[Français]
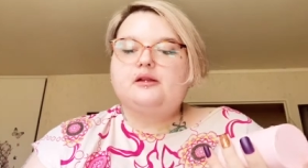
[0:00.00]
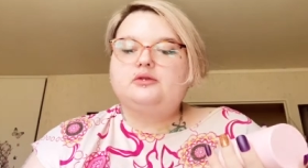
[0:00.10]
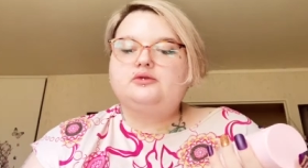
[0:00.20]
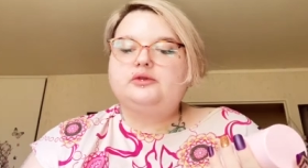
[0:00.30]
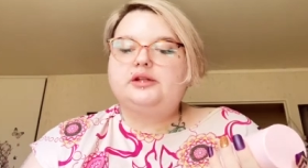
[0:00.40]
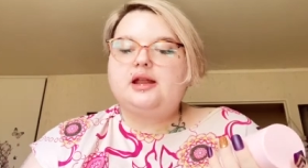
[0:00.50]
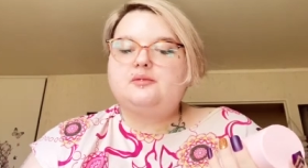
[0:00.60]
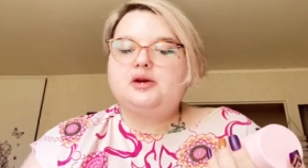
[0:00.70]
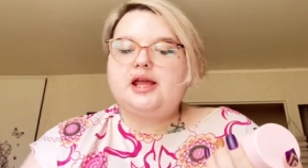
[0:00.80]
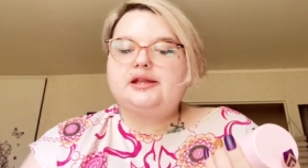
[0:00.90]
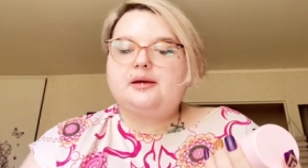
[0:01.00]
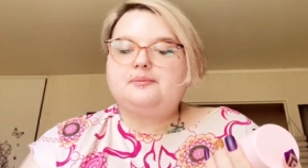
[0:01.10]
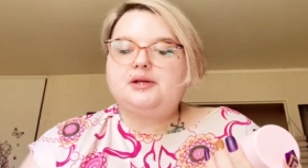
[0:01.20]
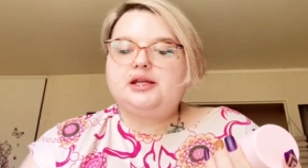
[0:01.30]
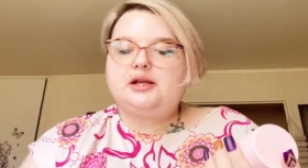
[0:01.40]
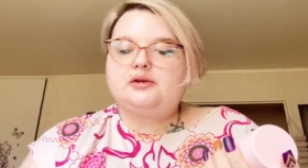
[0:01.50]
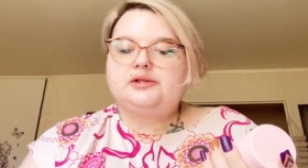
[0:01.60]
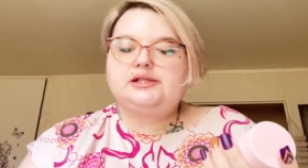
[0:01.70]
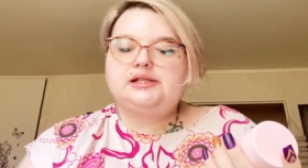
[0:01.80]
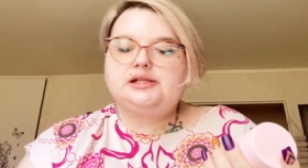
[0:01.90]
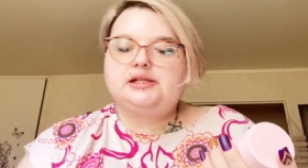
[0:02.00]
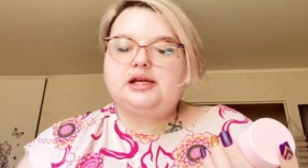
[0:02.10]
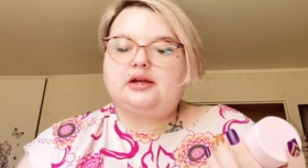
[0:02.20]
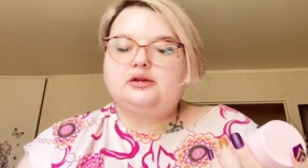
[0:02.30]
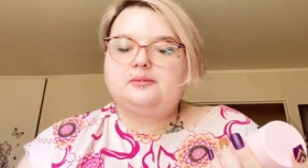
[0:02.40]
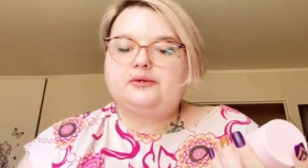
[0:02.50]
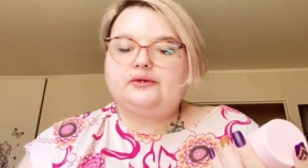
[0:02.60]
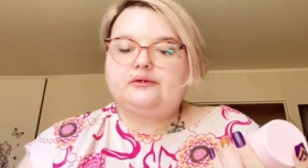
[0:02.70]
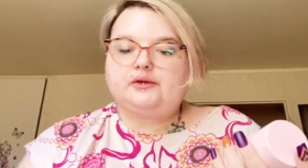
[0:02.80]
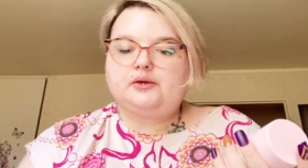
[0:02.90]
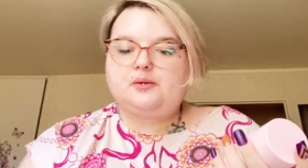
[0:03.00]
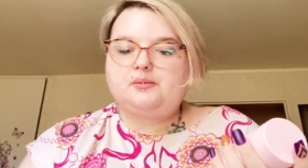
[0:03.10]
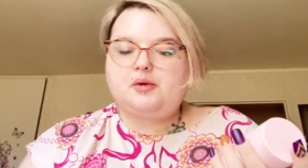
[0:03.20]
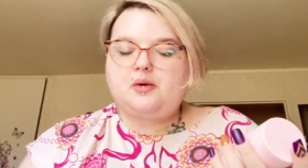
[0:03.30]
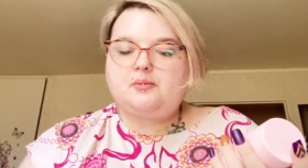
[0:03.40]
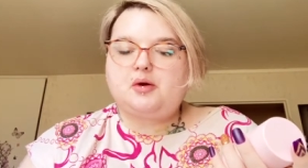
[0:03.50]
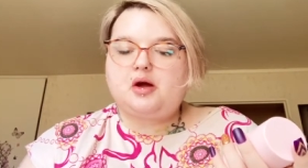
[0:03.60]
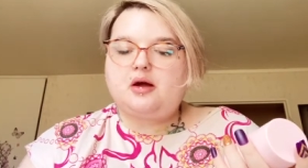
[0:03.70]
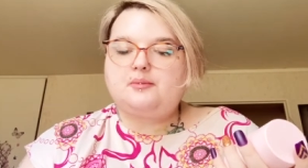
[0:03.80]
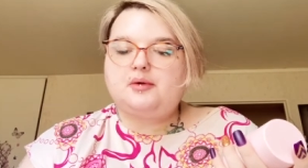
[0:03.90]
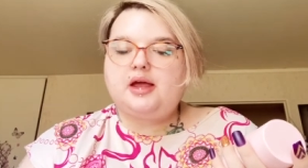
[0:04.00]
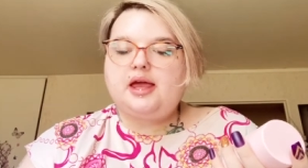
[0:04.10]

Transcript: tournez la molette, appliquez le stick directement sur votre peau, propre,